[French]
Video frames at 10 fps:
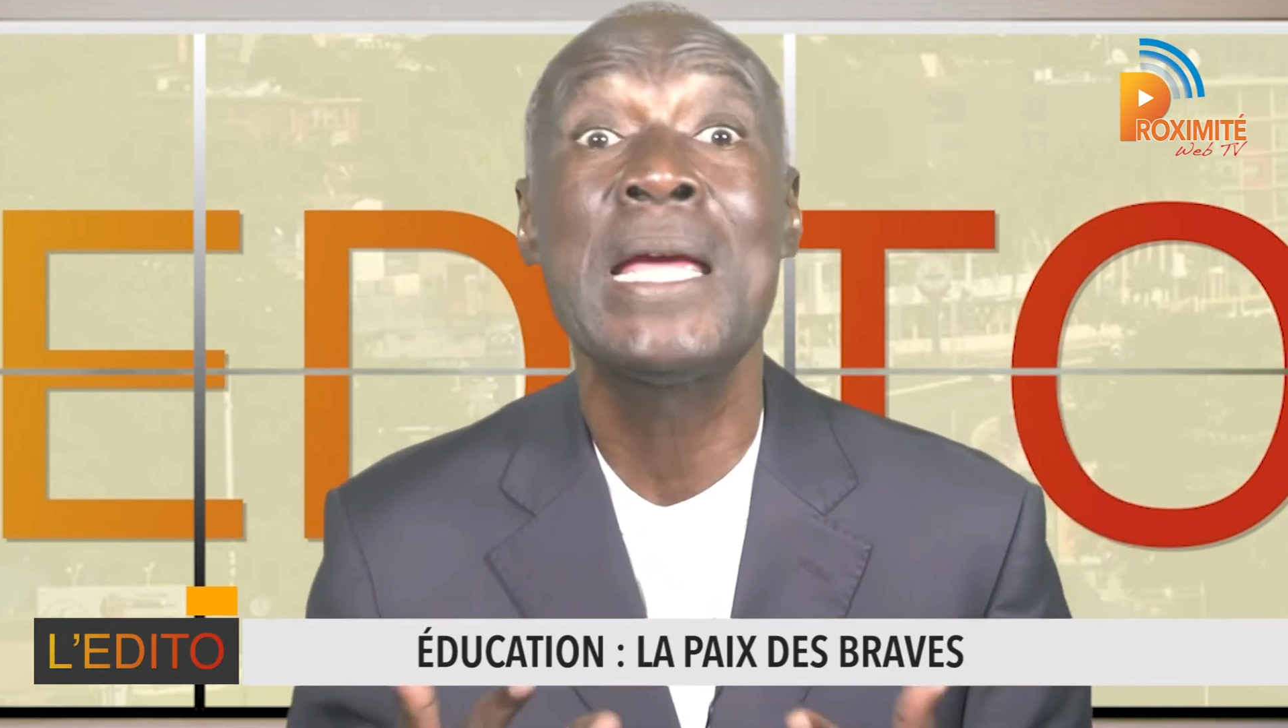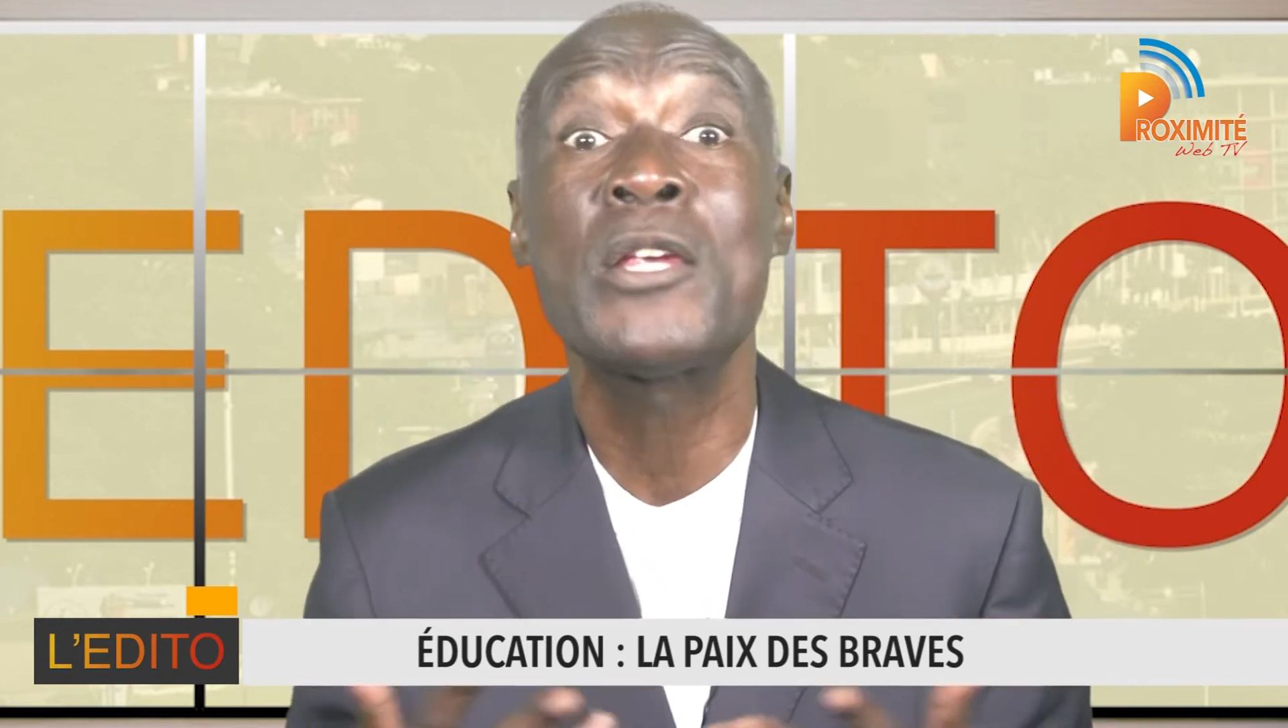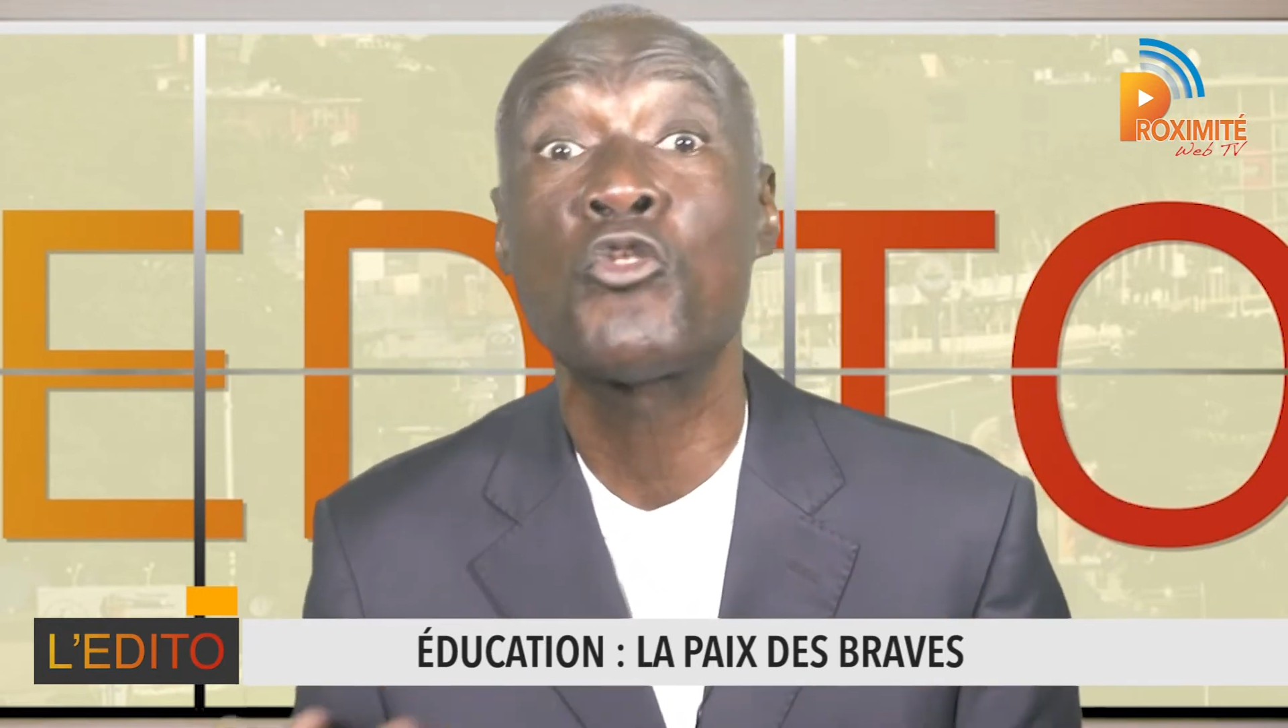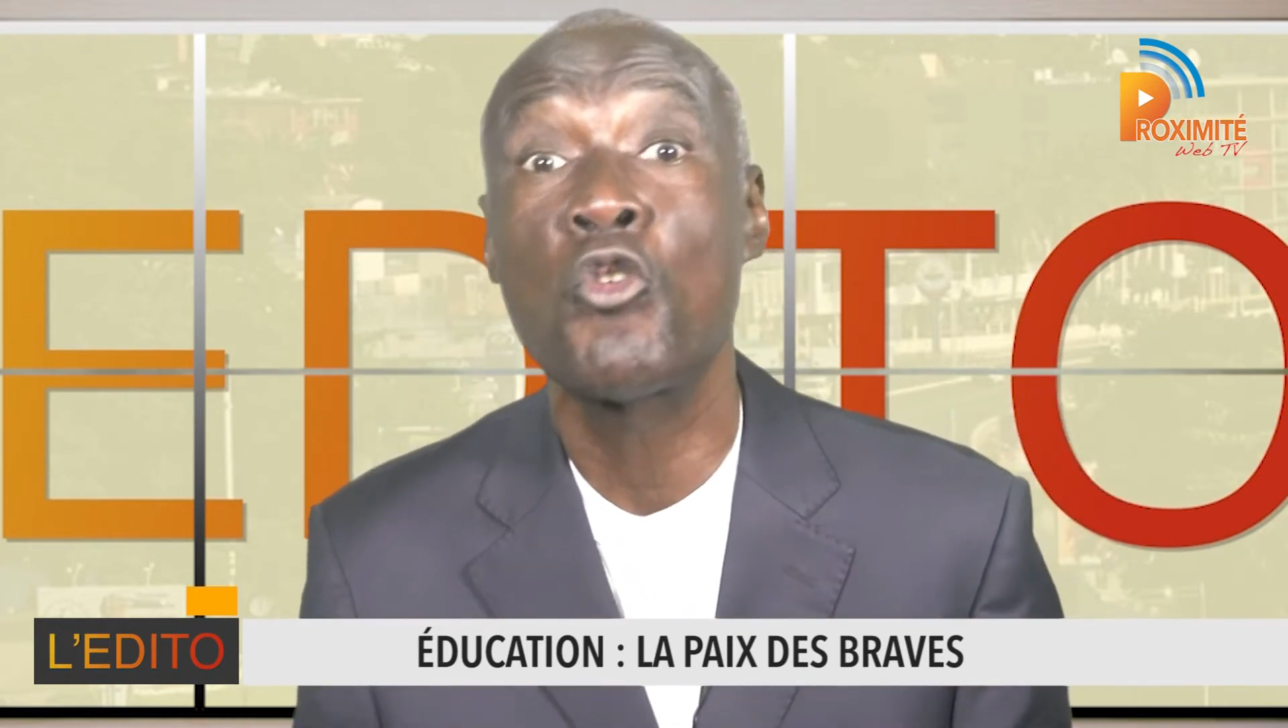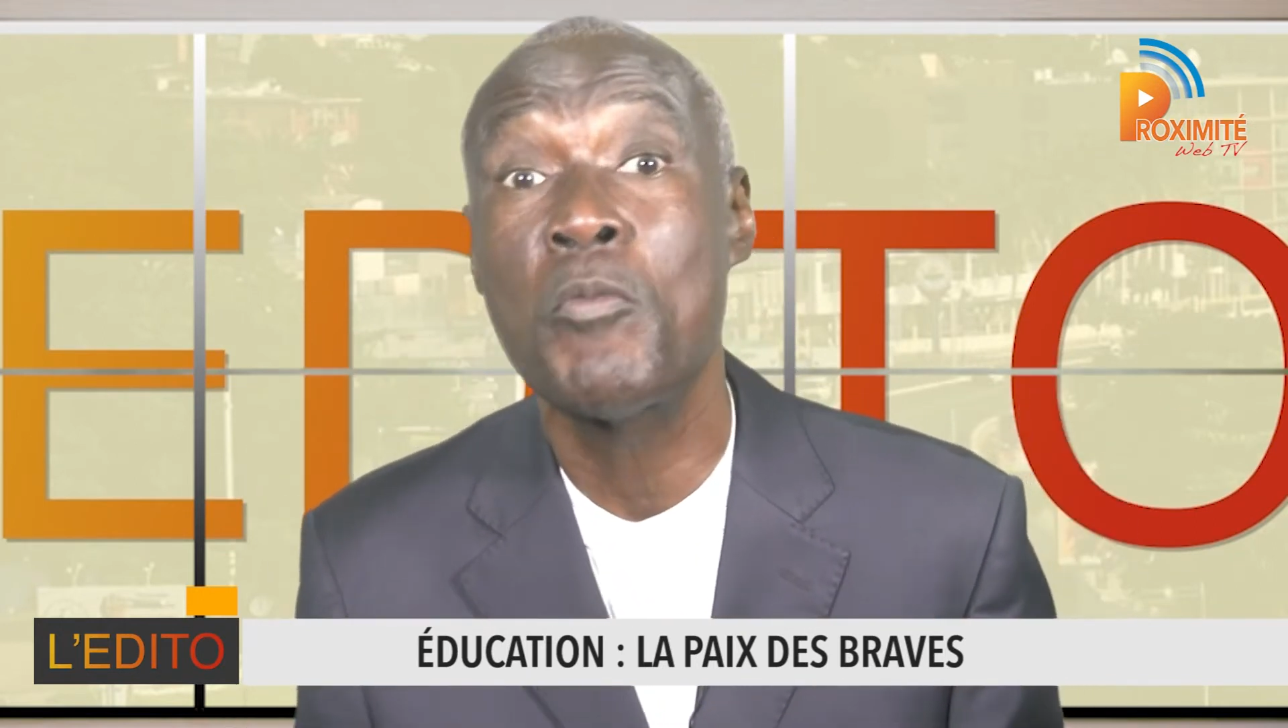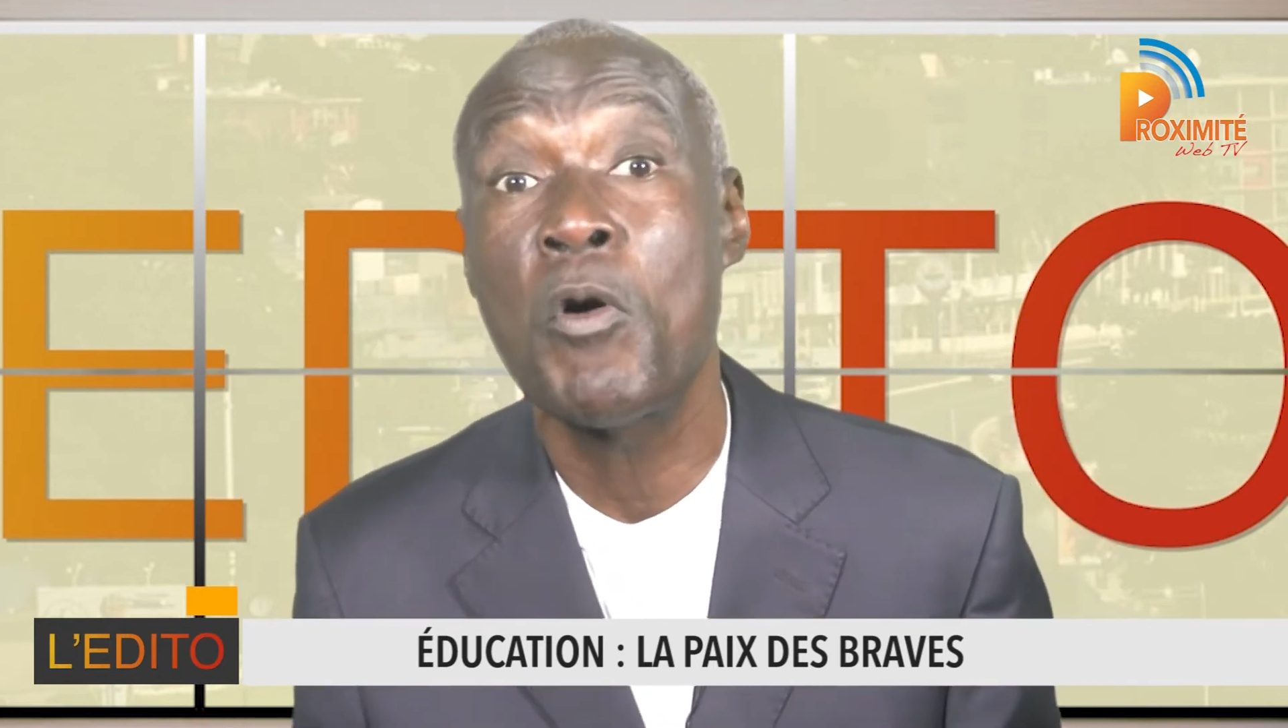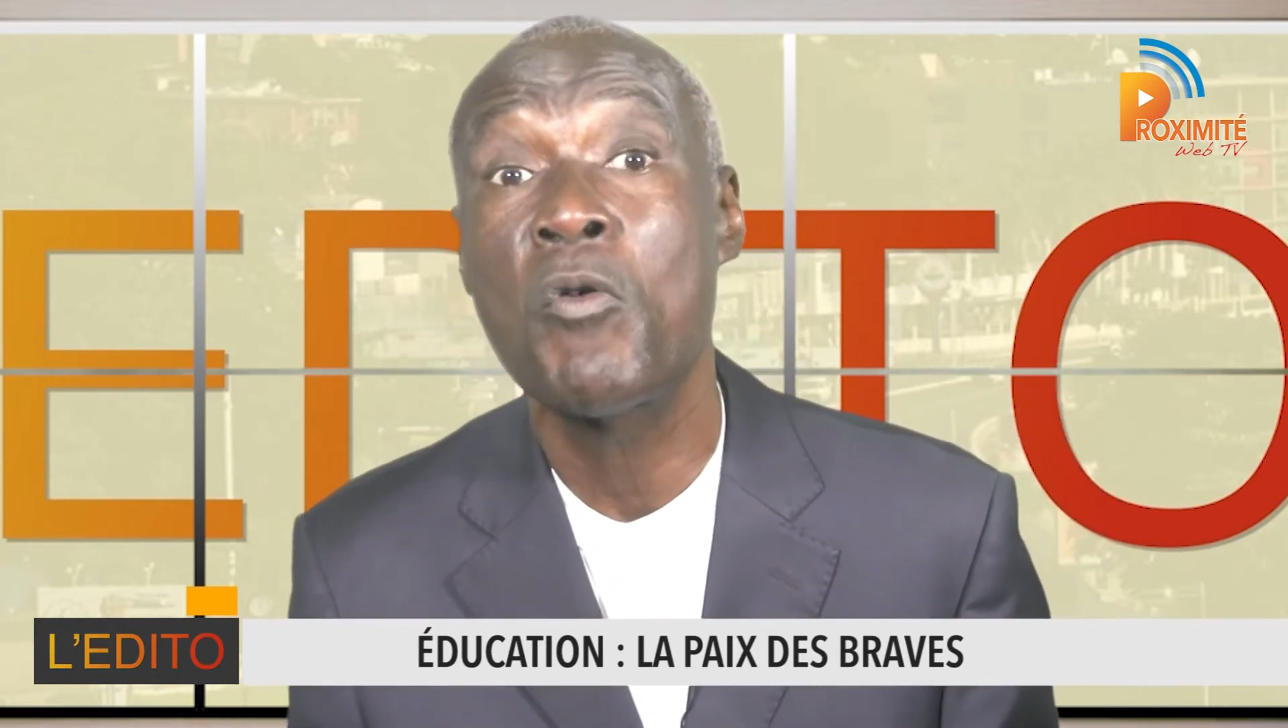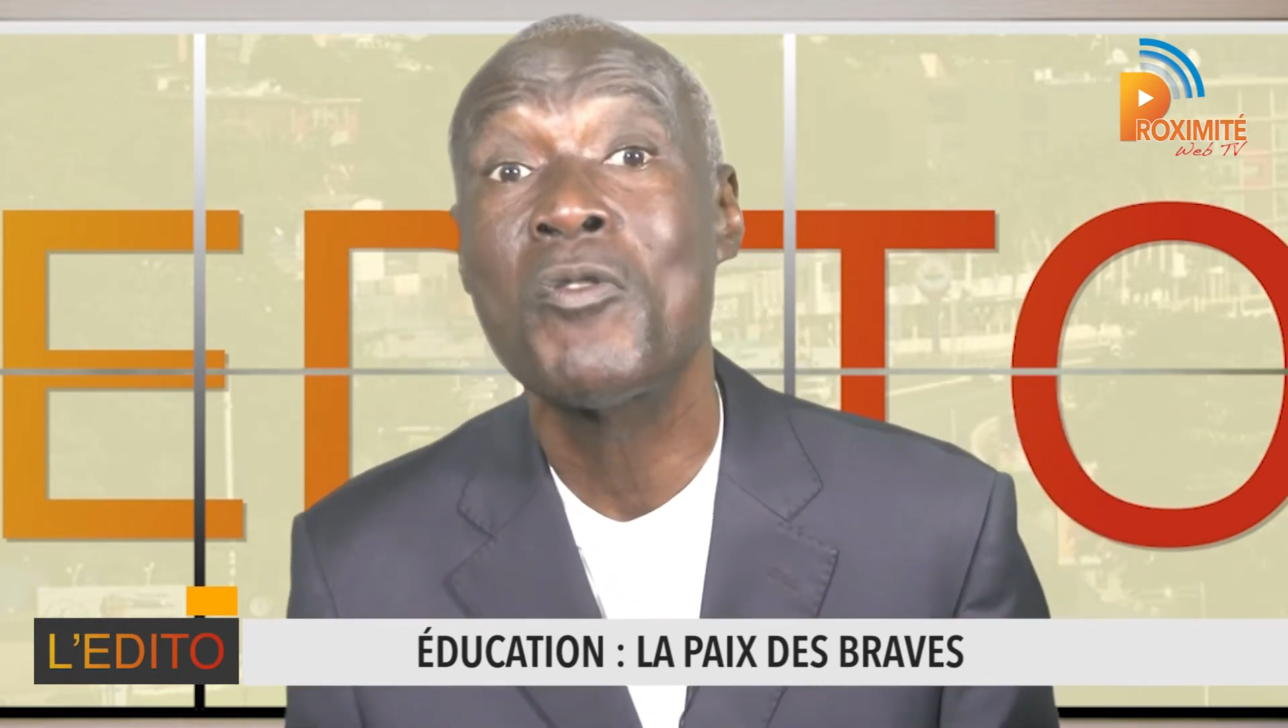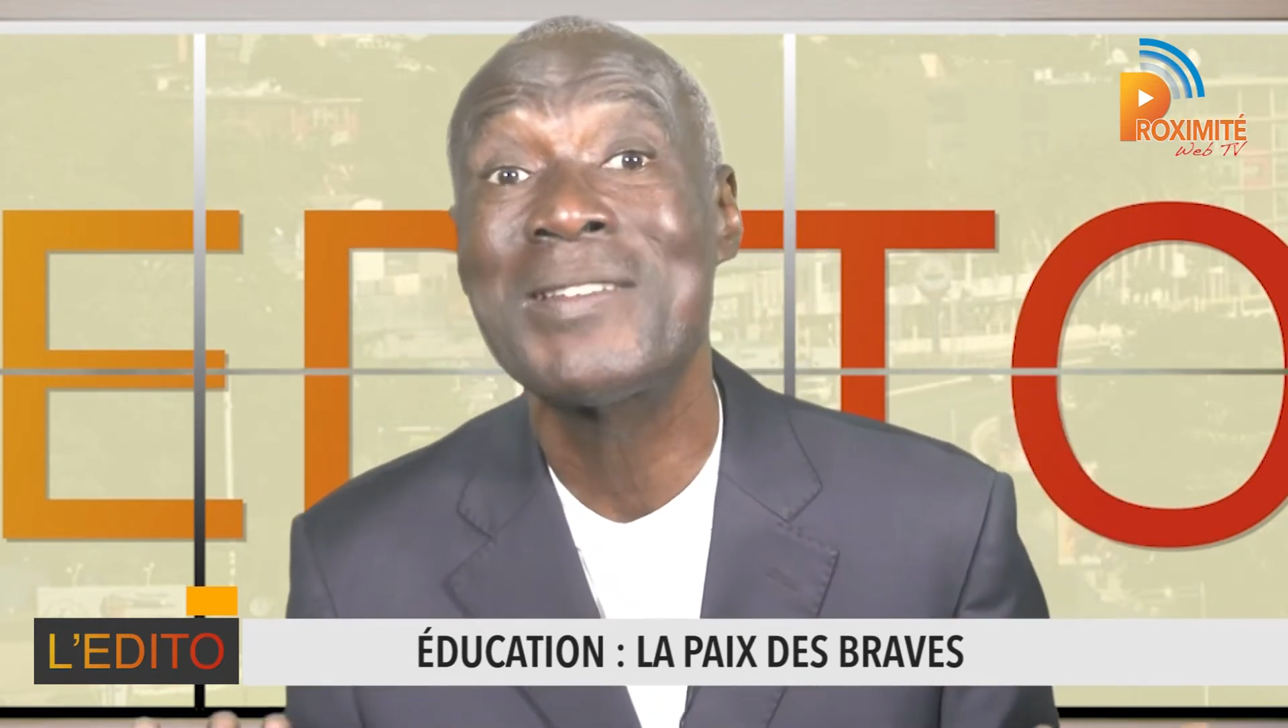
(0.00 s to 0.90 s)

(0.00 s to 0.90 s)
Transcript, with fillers: et seulement